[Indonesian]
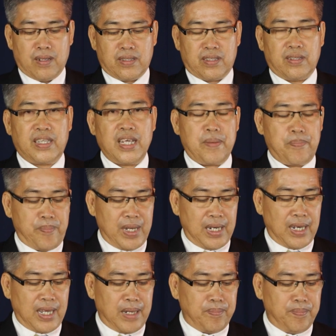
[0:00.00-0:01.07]
setiap
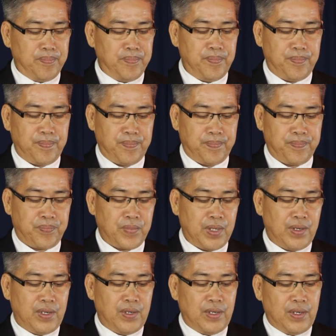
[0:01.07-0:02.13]
malam.
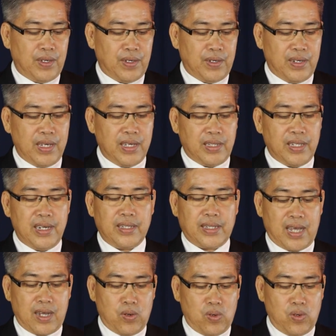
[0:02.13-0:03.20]
Dia tidak
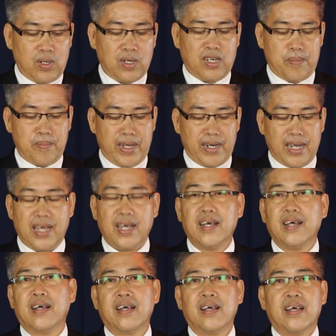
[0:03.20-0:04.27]
tahu kemana
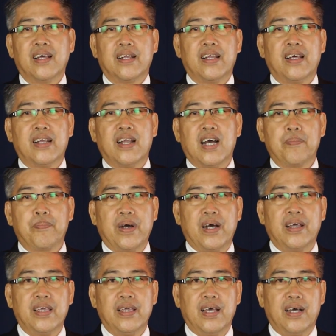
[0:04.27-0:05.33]
dan apa
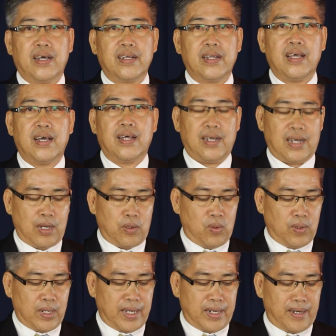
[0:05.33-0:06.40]
yang dia
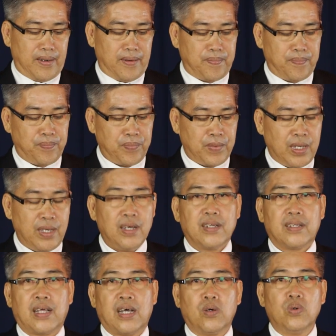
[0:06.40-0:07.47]
lakukan.
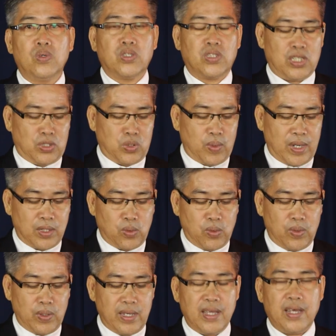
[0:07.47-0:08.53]
Takut
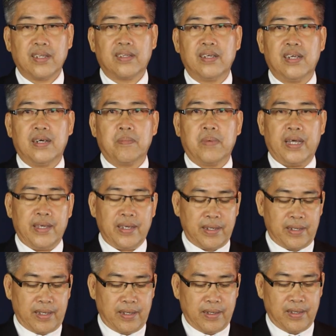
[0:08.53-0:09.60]
sesuatu yang tidak baik,
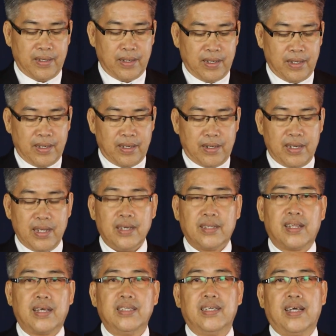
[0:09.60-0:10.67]
dia
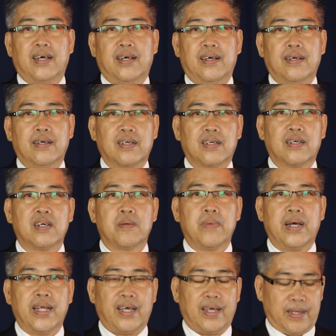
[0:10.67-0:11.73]
tanya,
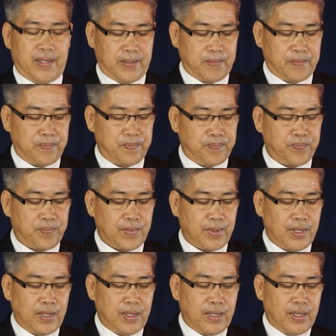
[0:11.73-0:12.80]
kemana?
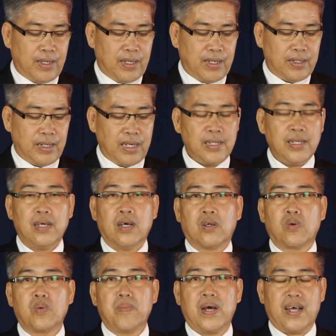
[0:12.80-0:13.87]
Dari
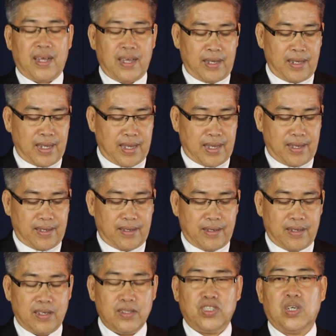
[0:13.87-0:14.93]
rumah kakak,
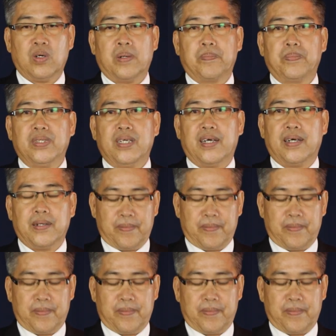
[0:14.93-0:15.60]
jawabnya.